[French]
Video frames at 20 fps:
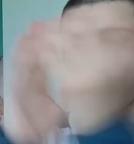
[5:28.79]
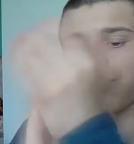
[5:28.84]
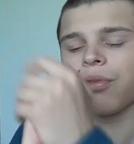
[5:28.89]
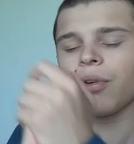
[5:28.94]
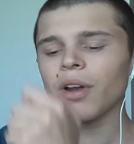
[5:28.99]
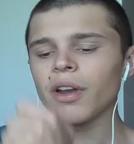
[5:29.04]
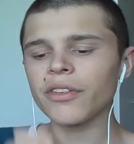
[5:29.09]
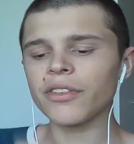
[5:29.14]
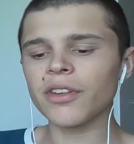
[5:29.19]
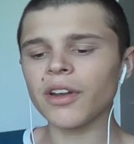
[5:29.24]

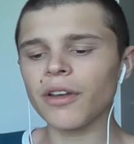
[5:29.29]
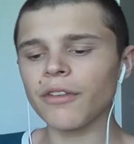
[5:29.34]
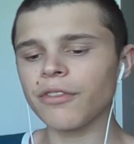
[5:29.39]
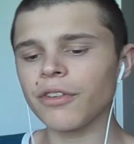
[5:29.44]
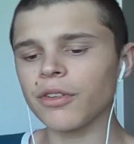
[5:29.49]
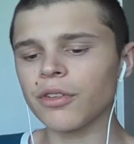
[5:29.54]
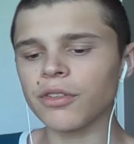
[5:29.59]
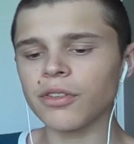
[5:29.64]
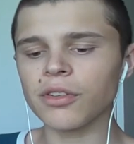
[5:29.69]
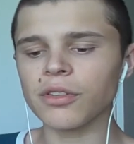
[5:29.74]
Voilà c'est la
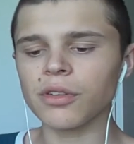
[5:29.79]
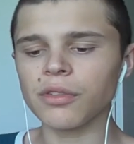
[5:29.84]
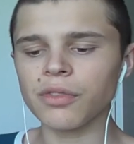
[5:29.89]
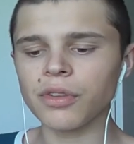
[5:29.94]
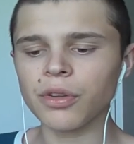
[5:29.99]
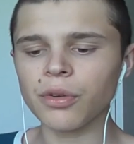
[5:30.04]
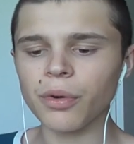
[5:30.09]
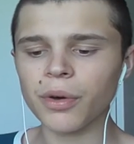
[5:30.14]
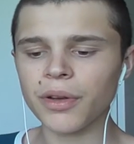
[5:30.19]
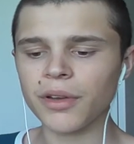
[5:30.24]
fin de cette
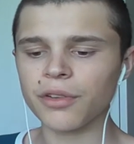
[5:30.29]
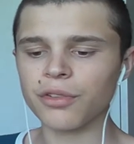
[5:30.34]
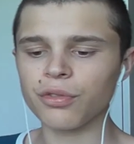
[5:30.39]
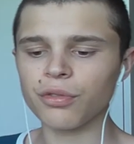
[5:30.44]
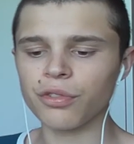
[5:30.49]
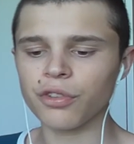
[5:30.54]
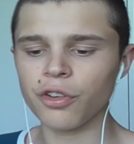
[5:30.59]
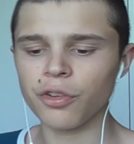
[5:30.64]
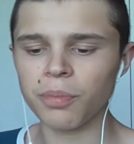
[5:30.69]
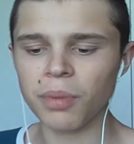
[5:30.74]
vidéo
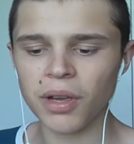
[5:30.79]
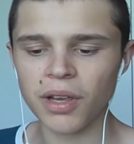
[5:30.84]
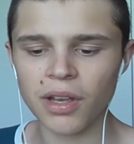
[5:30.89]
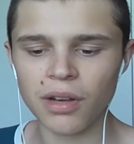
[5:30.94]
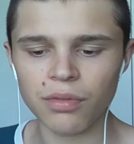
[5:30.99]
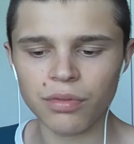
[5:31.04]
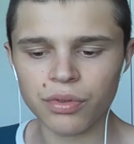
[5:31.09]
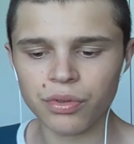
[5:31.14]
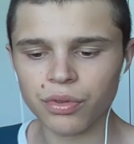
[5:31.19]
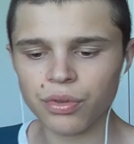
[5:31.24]
réaction j'espère
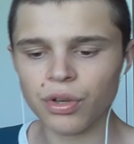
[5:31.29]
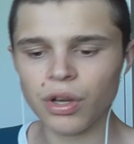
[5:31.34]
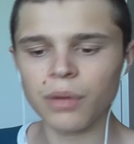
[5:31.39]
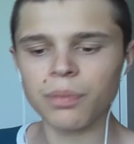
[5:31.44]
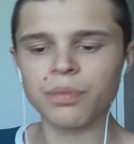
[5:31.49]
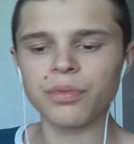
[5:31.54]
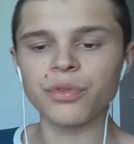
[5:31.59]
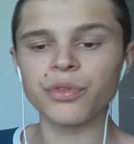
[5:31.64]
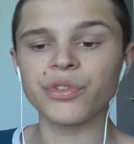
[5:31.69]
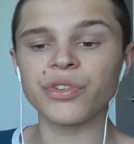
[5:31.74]
qu'elle vous
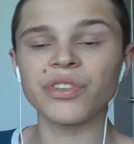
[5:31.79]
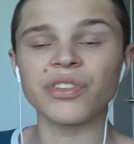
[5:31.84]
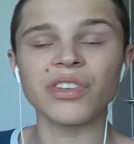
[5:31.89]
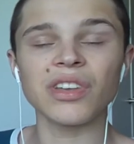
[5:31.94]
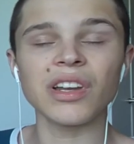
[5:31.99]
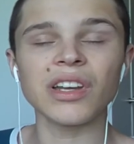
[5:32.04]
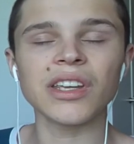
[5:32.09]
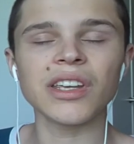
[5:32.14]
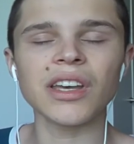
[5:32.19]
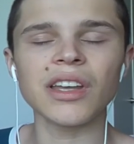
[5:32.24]
aura plu si
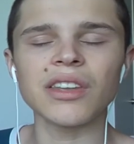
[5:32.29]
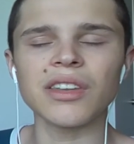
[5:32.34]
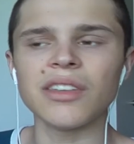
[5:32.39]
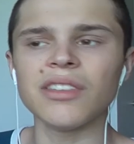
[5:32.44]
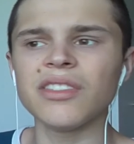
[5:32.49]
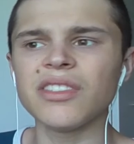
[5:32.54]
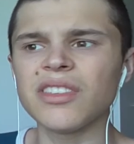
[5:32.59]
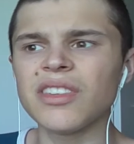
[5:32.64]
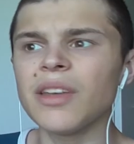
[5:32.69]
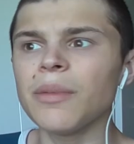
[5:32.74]
c'est le cas
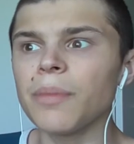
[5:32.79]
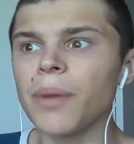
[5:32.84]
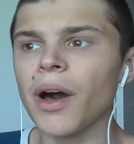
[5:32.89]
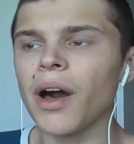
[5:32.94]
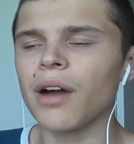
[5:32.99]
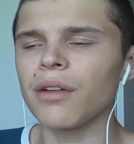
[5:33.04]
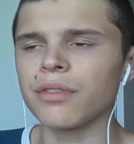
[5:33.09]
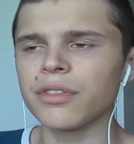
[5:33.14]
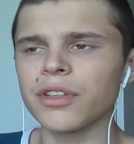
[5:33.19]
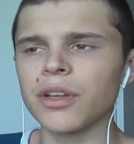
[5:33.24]
n'hésitez n'hésitez pas
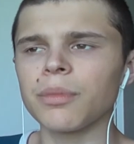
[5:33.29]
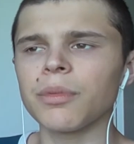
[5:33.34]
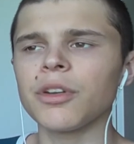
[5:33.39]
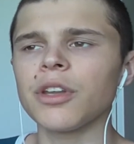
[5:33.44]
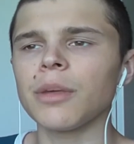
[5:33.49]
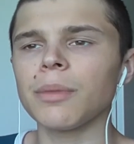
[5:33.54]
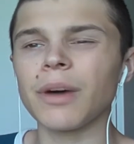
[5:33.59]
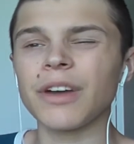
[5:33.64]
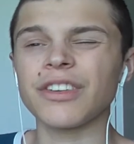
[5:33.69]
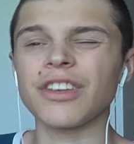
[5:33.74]
à vous
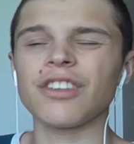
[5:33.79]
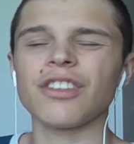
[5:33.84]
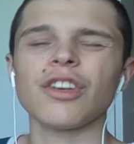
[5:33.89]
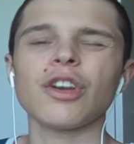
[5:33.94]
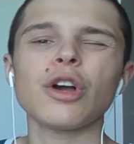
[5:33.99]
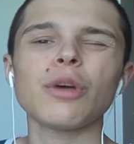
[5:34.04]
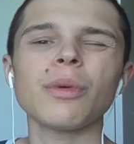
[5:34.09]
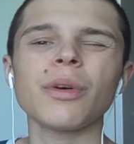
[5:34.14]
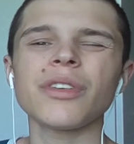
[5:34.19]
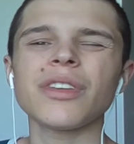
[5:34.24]
abonner,
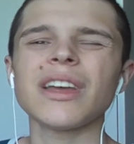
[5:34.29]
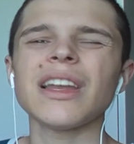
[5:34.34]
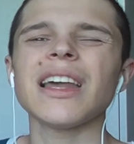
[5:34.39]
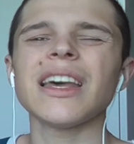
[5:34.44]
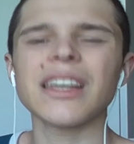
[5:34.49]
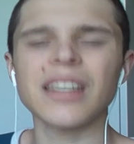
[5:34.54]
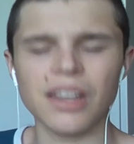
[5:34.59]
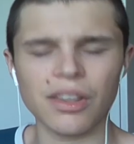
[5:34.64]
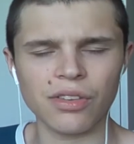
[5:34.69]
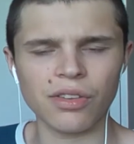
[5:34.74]
partager, commenter,
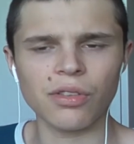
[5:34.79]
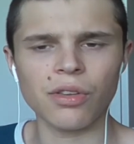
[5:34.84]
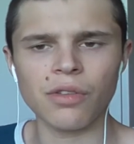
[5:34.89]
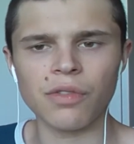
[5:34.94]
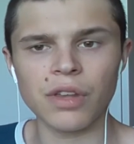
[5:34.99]
liker cette